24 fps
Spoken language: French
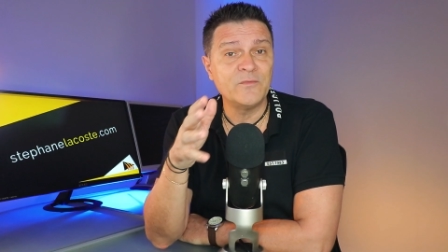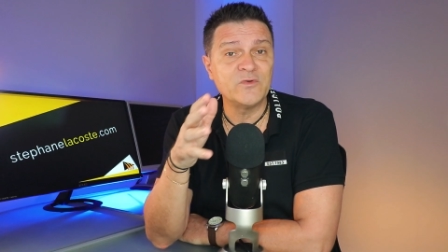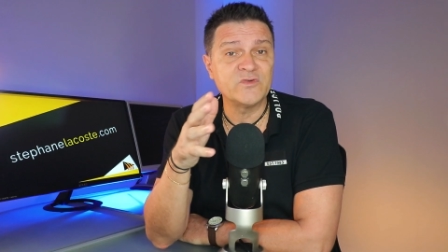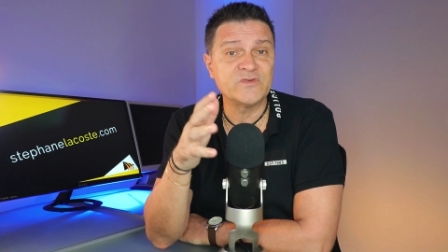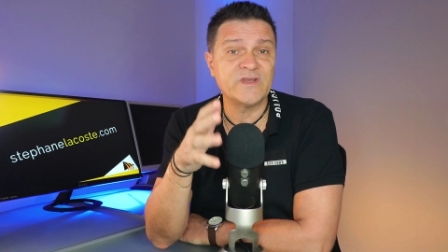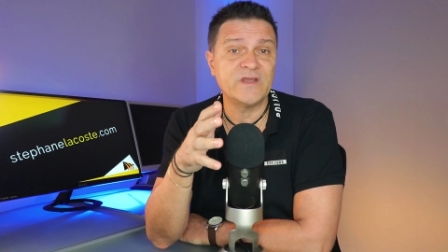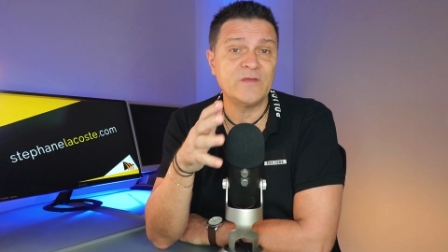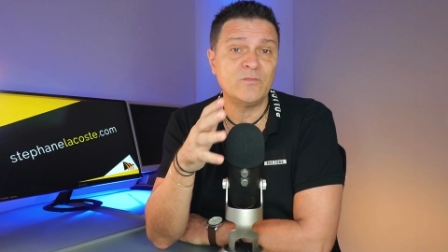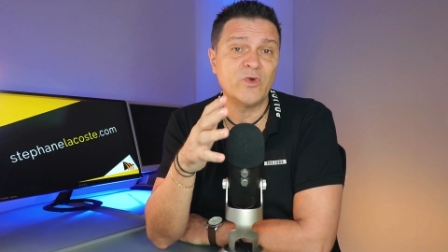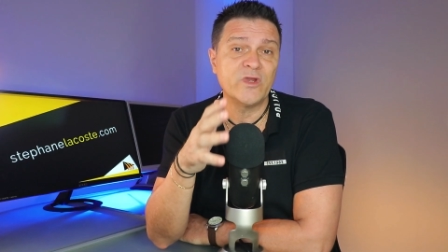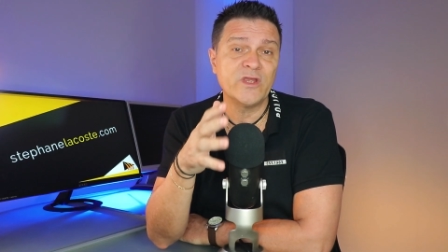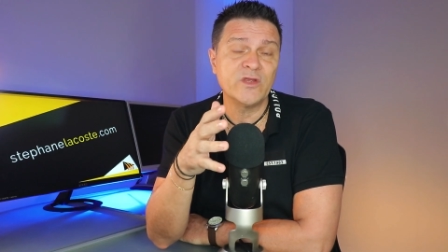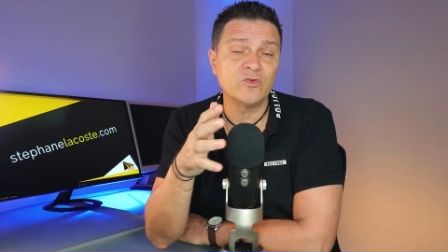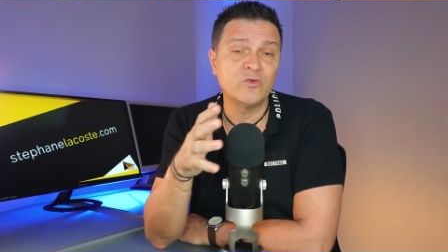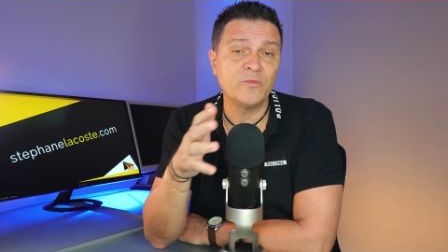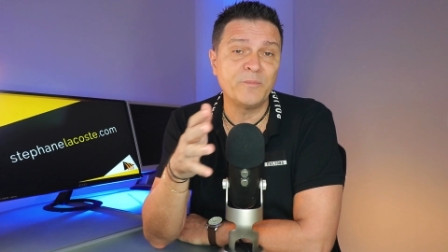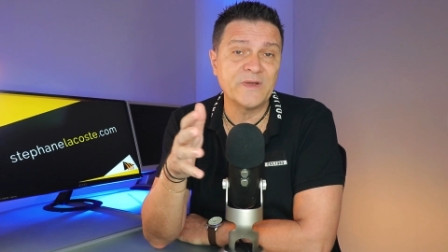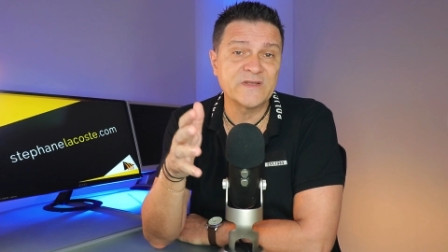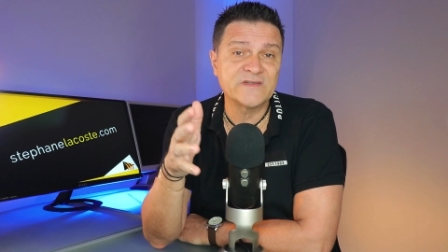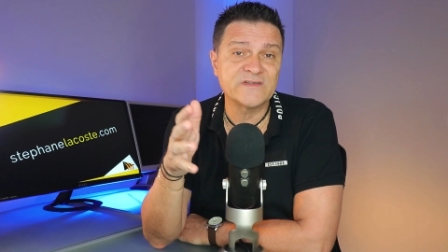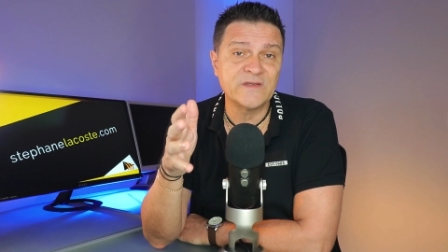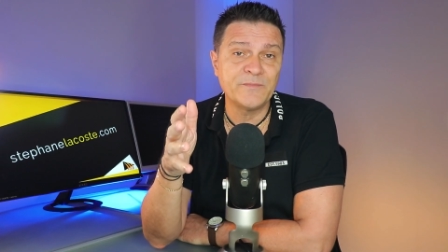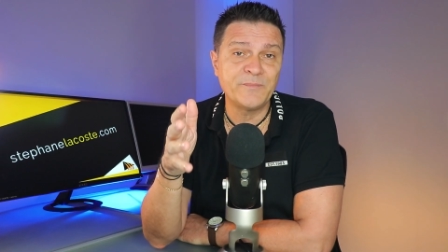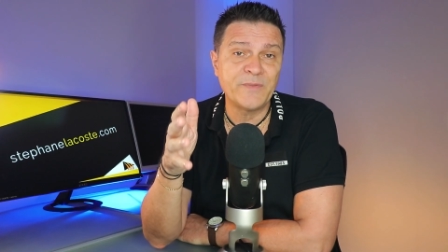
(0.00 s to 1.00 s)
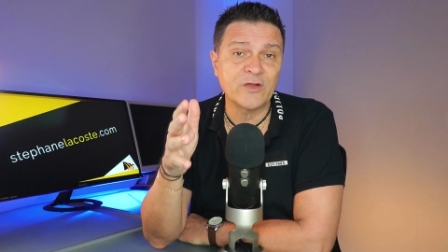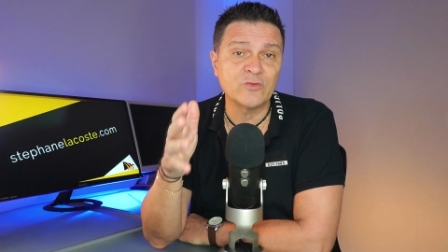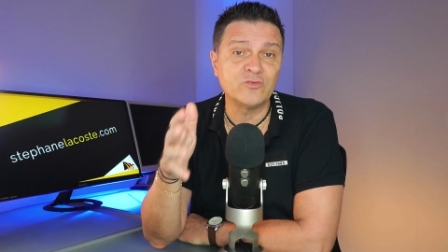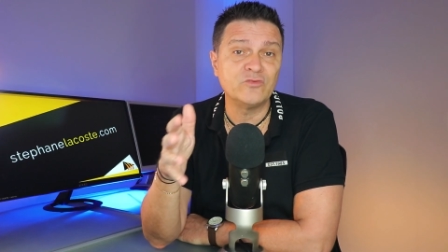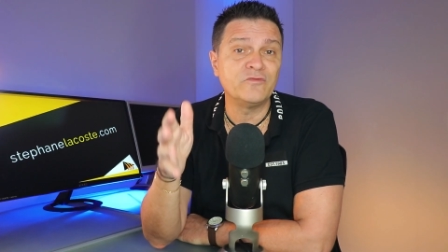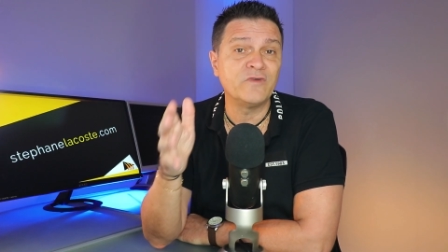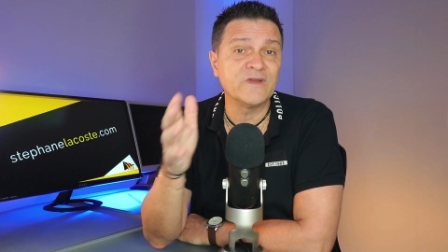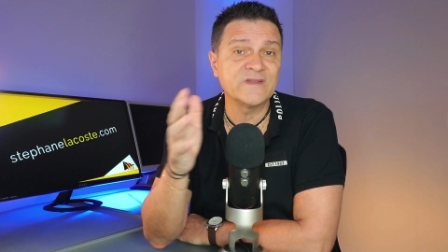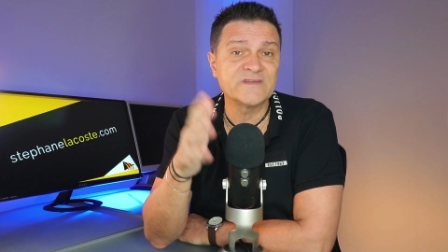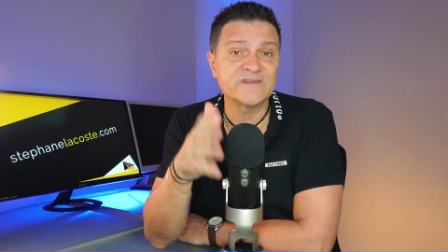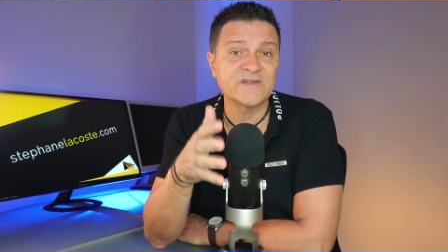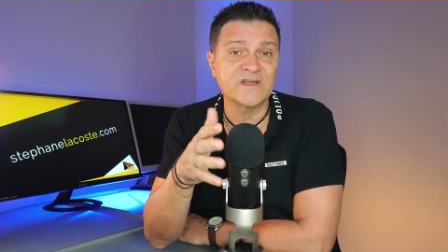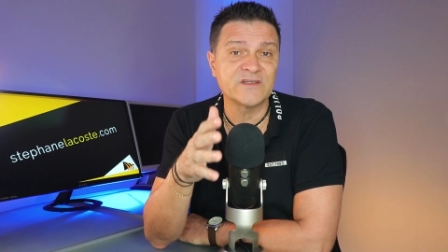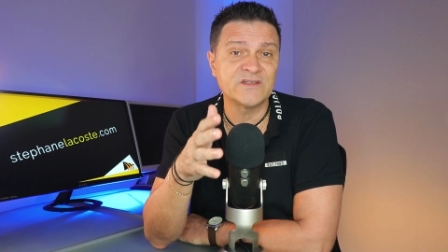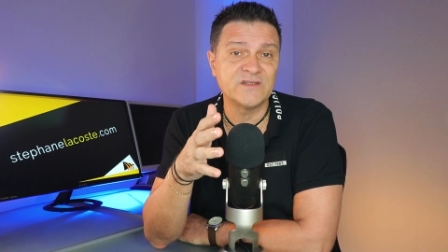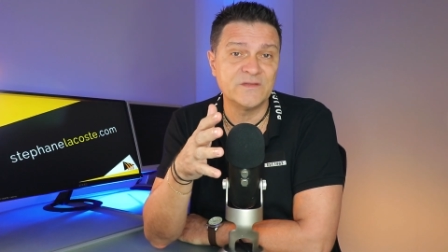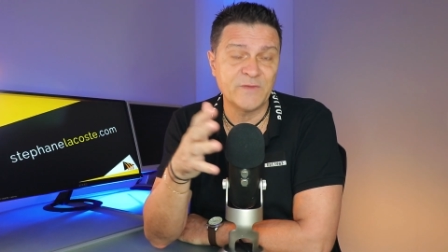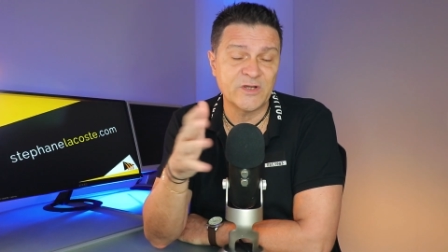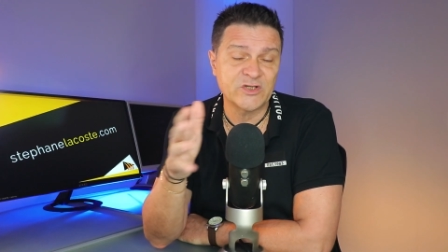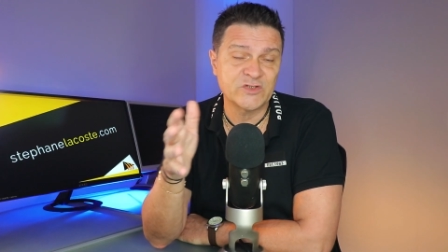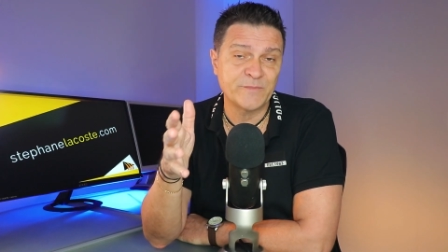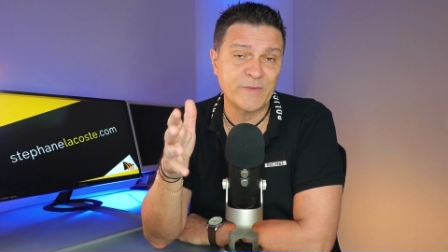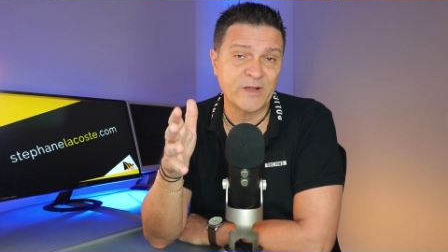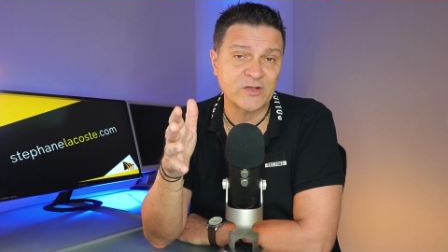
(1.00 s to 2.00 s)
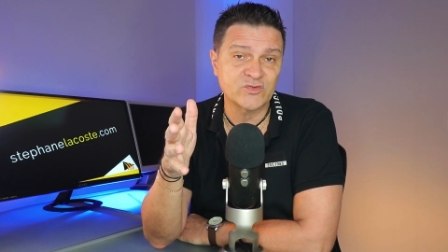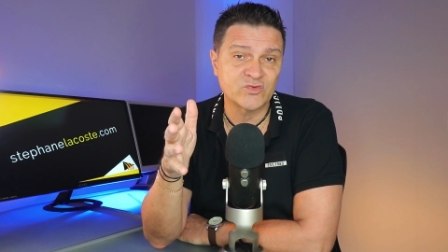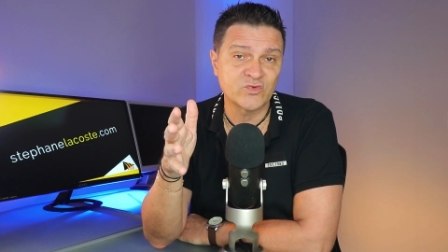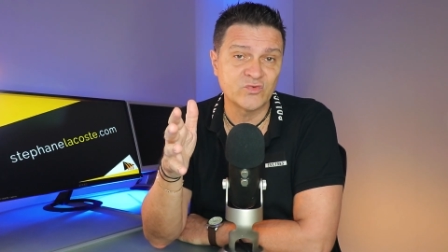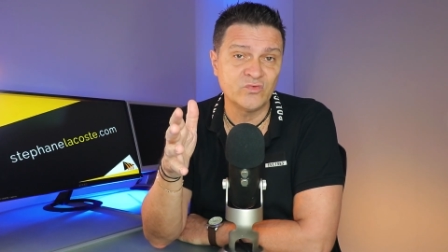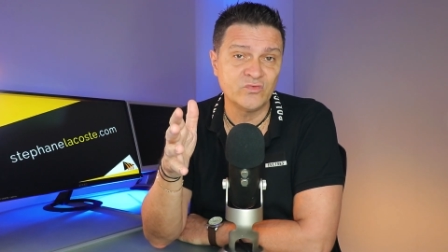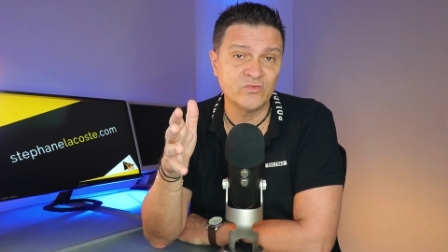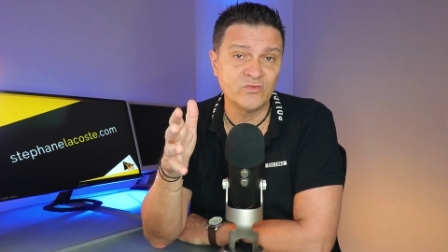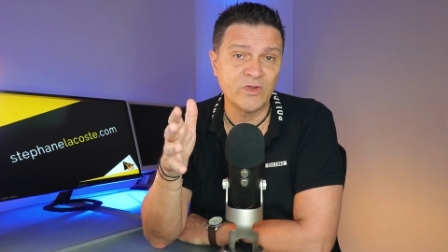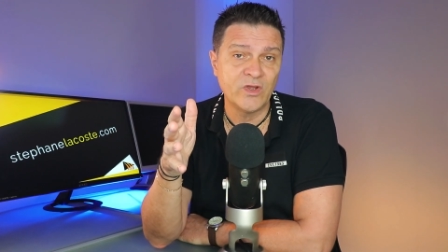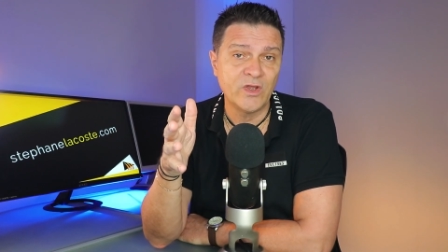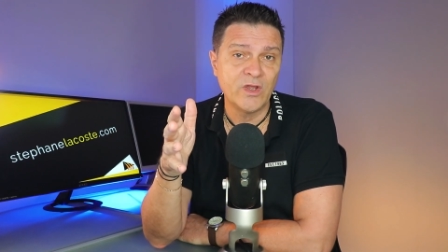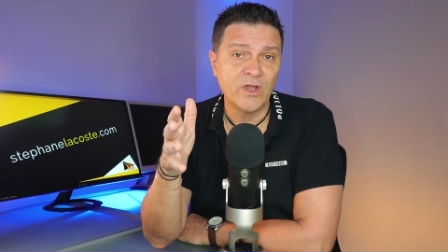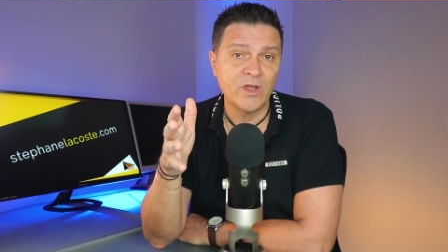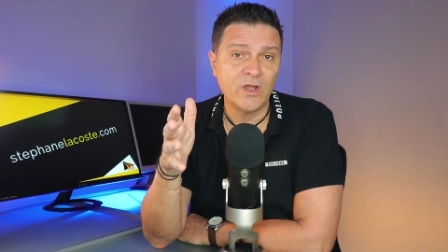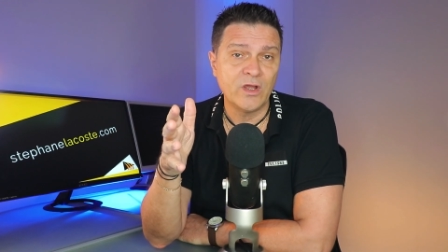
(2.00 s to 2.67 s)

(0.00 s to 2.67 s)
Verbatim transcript: Mais vous avez moyen de passer par du 25 images par seconde.